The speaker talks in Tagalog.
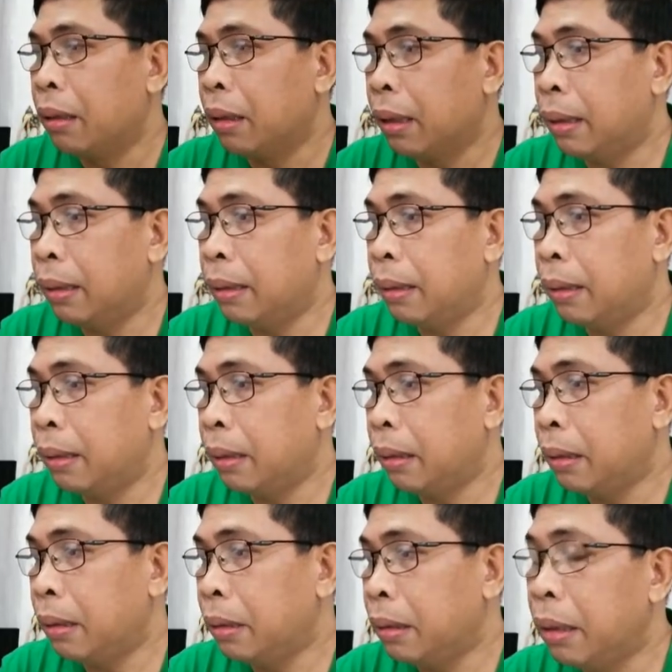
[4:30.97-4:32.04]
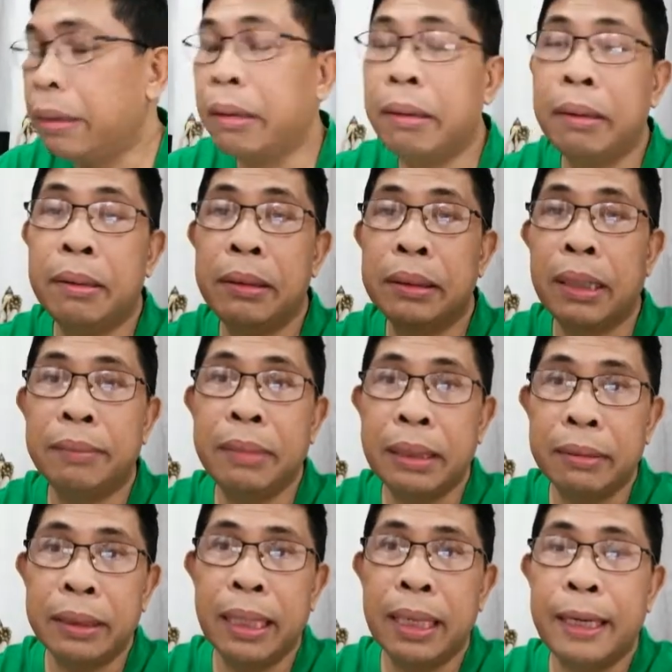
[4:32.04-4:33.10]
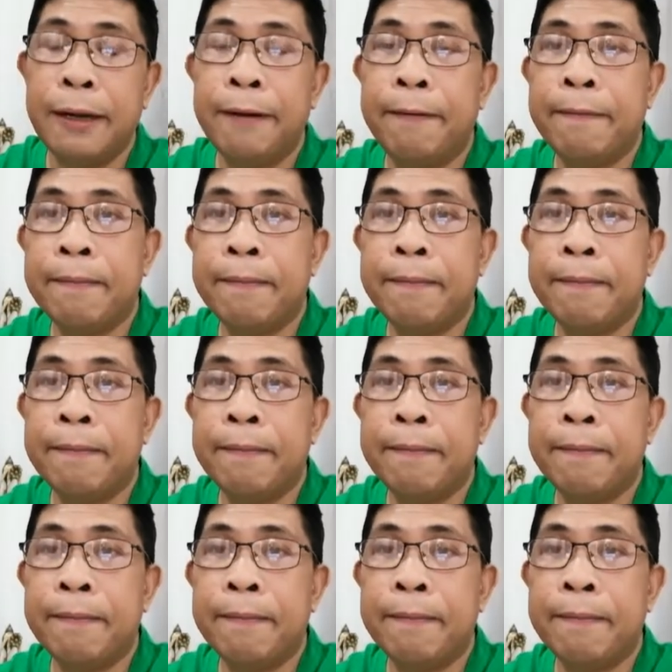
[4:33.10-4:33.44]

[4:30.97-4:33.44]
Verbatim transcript: uh, yun know, o, sabi ko nga,